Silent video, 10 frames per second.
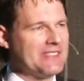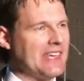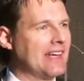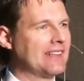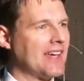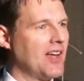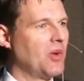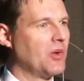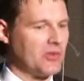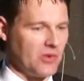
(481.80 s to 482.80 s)
Segen der
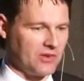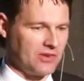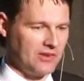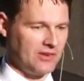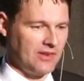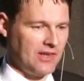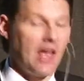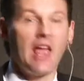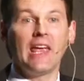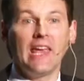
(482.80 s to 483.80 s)
Erlösung
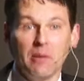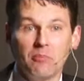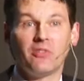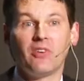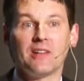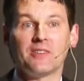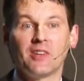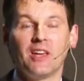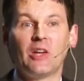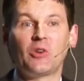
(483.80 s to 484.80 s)
ebenfalls
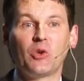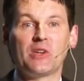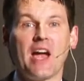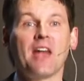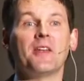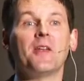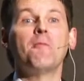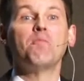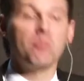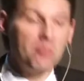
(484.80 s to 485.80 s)
durch einen
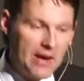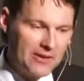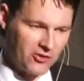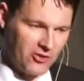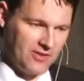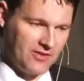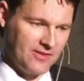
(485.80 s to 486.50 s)
Menschen.